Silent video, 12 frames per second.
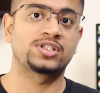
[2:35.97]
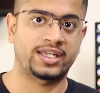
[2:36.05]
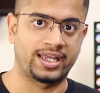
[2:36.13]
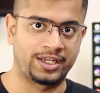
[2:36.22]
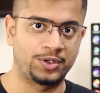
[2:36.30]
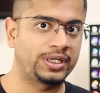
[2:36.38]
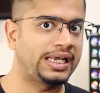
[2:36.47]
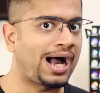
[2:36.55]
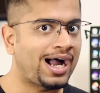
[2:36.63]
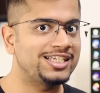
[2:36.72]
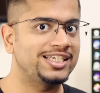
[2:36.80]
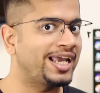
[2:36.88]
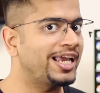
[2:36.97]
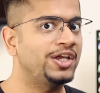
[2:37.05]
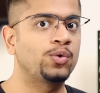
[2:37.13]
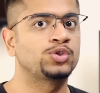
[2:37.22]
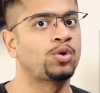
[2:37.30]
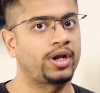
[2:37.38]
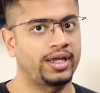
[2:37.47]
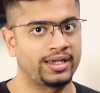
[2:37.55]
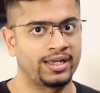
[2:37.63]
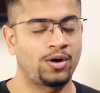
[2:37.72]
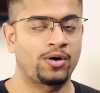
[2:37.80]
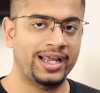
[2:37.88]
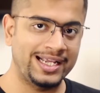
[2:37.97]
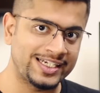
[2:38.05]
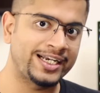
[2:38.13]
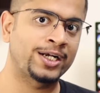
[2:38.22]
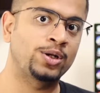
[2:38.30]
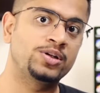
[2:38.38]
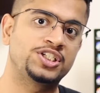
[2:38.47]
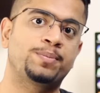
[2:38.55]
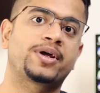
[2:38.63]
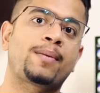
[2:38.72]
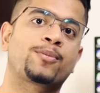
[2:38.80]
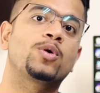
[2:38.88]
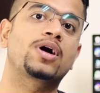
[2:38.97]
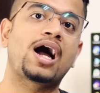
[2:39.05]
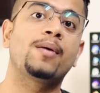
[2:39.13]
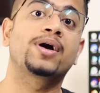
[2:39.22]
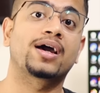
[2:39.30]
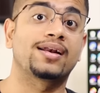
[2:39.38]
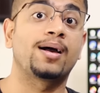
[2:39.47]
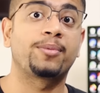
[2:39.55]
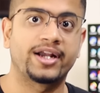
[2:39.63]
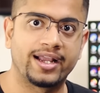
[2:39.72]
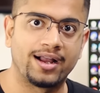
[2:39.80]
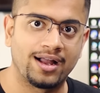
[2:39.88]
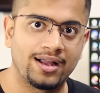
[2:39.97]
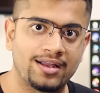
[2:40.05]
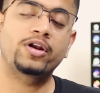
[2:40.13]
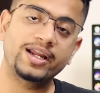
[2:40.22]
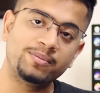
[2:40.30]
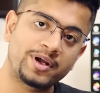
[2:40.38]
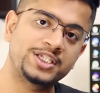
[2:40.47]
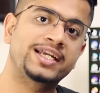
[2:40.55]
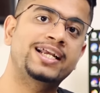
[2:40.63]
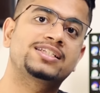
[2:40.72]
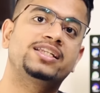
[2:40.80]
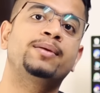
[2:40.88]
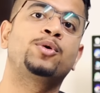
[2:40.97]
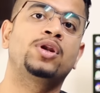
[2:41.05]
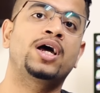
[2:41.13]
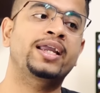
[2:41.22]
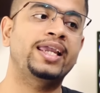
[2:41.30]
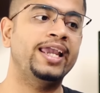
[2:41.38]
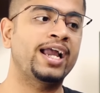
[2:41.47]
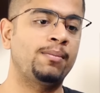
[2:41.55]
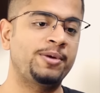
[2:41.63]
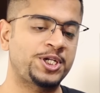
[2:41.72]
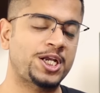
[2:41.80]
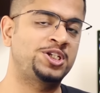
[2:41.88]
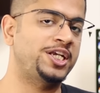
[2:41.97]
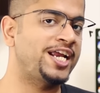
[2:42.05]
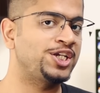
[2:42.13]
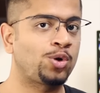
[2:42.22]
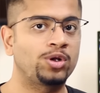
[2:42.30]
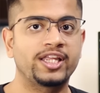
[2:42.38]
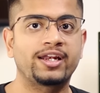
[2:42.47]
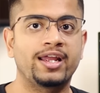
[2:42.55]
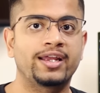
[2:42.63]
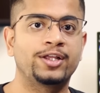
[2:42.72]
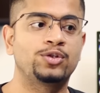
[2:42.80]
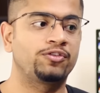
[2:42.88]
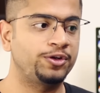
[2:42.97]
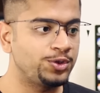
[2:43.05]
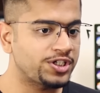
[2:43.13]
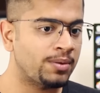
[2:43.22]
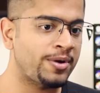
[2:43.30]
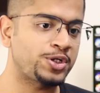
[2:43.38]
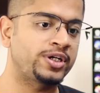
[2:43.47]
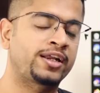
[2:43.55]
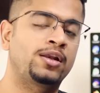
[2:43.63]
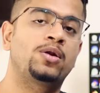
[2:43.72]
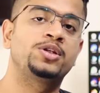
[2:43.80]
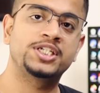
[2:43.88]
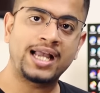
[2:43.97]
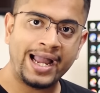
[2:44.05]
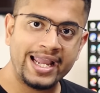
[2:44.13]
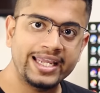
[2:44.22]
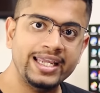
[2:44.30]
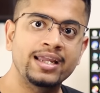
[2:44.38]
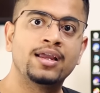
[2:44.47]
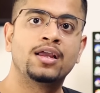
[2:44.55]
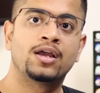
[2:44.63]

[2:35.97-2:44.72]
सके क्योंकि आज यही यूज हो रही हैं और इसी टेक्नोलॉजी पर आपको काम करना पड़ेगा और इमर्जिंग इसलिए बोला कि ये हमेशा चेंज होती रहेंगी तो फ्यूचर में जो टेक्नोलॉजी आएगी